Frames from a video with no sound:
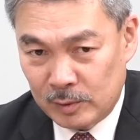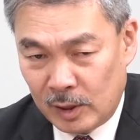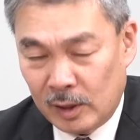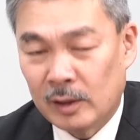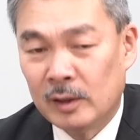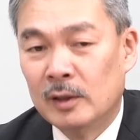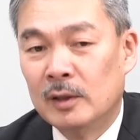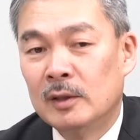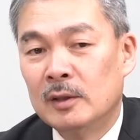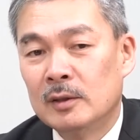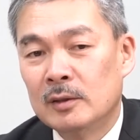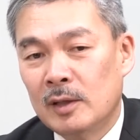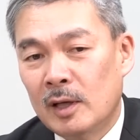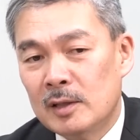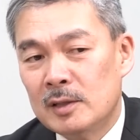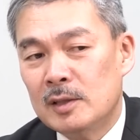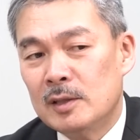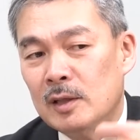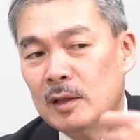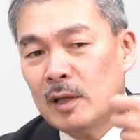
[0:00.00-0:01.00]
で、
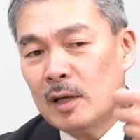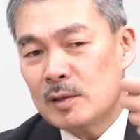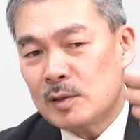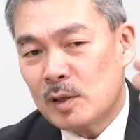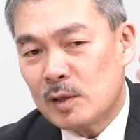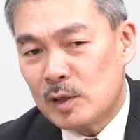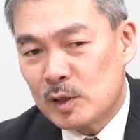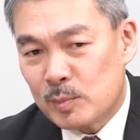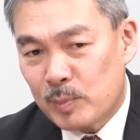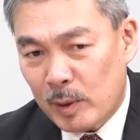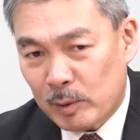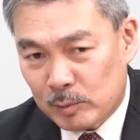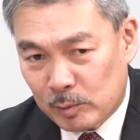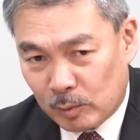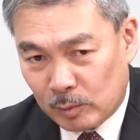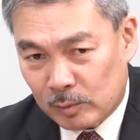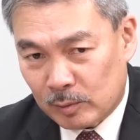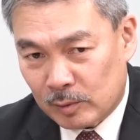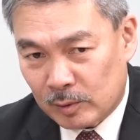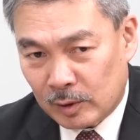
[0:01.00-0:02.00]
他人に対しては
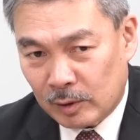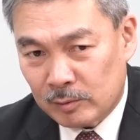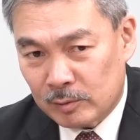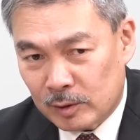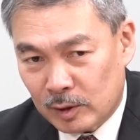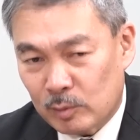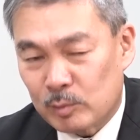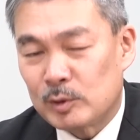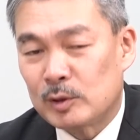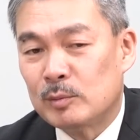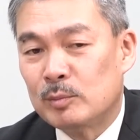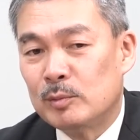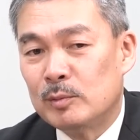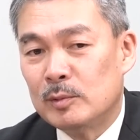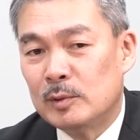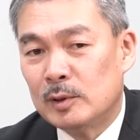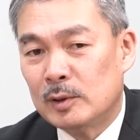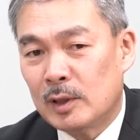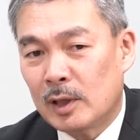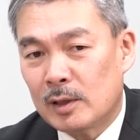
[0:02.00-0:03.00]
リスペクトって言うけども、自
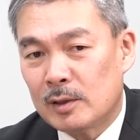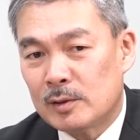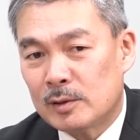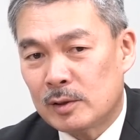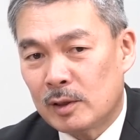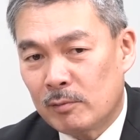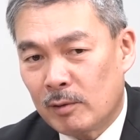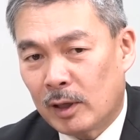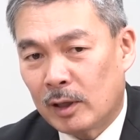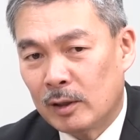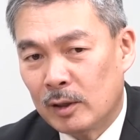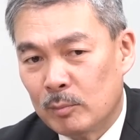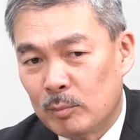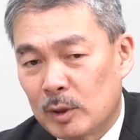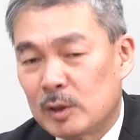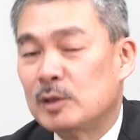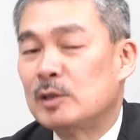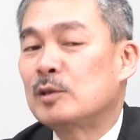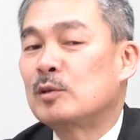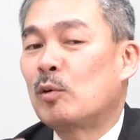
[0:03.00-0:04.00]
分に対しては、
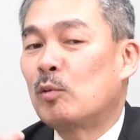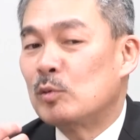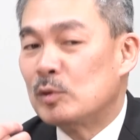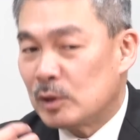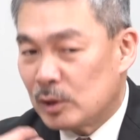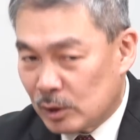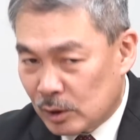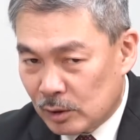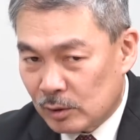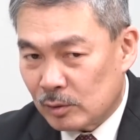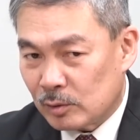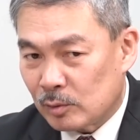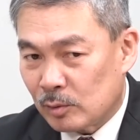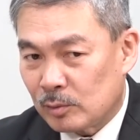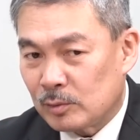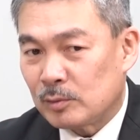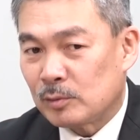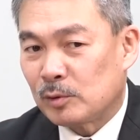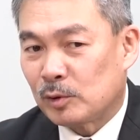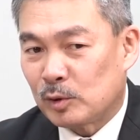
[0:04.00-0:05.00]
まあ、自尊心
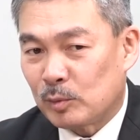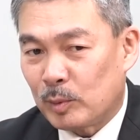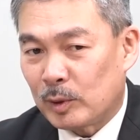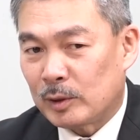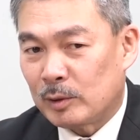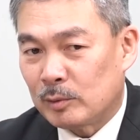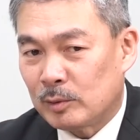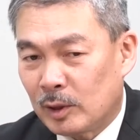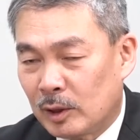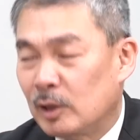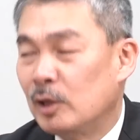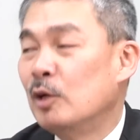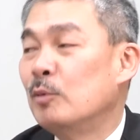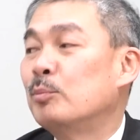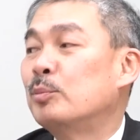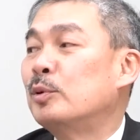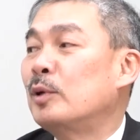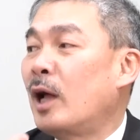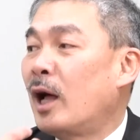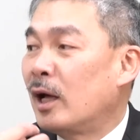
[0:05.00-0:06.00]
という言葉で言ったり、
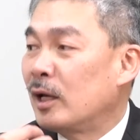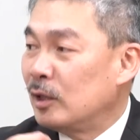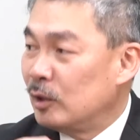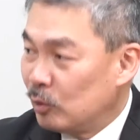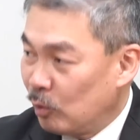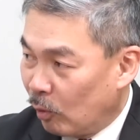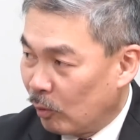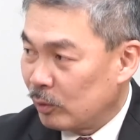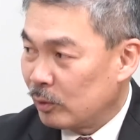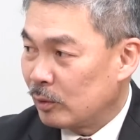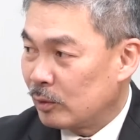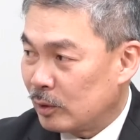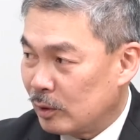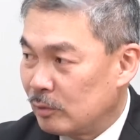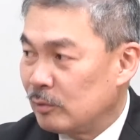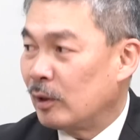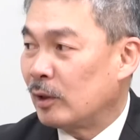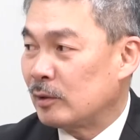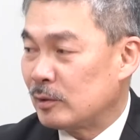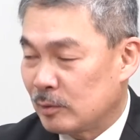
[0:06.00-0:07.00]
プライドっ
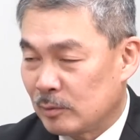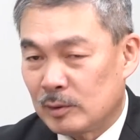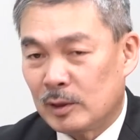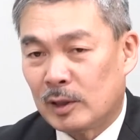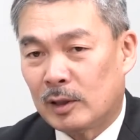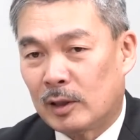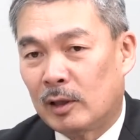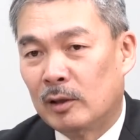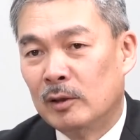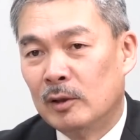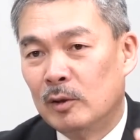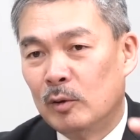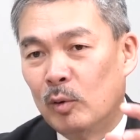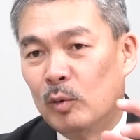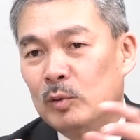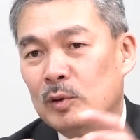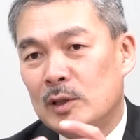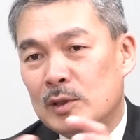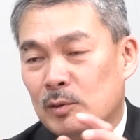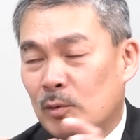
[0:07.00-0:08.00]
ていうわけですよ。はい、だから、
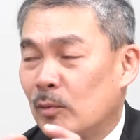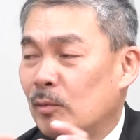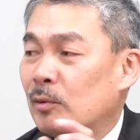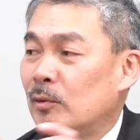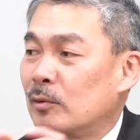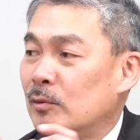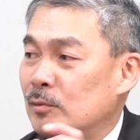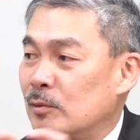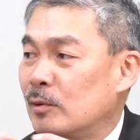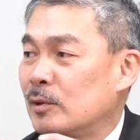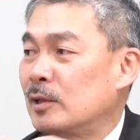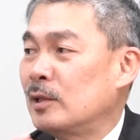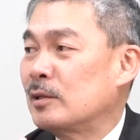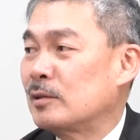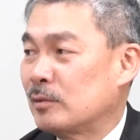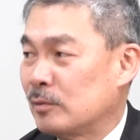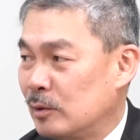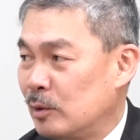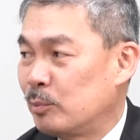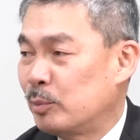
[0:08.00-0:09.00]
同じ心の動きな
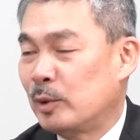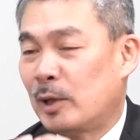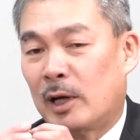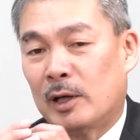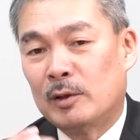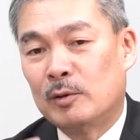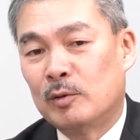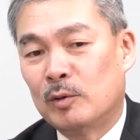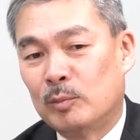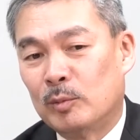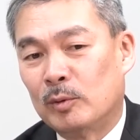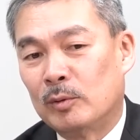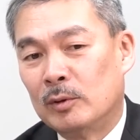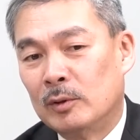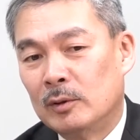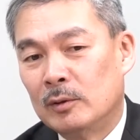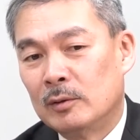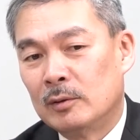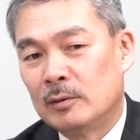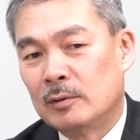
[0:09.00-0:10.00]
んですよね。プライド
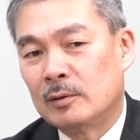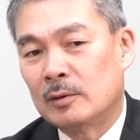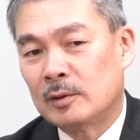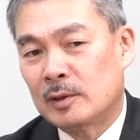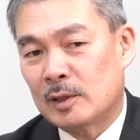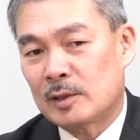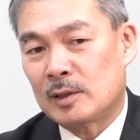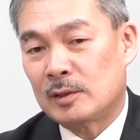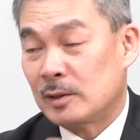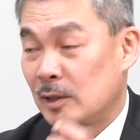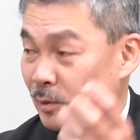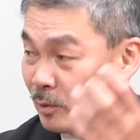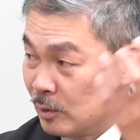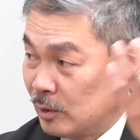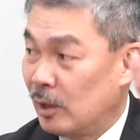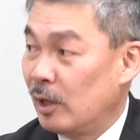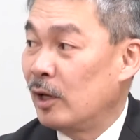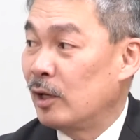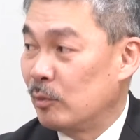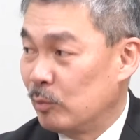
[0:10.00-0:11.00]
も、他者に対す
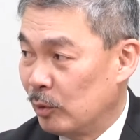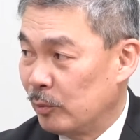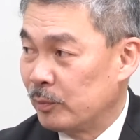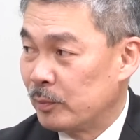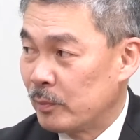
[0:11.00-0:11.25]
る敬意も。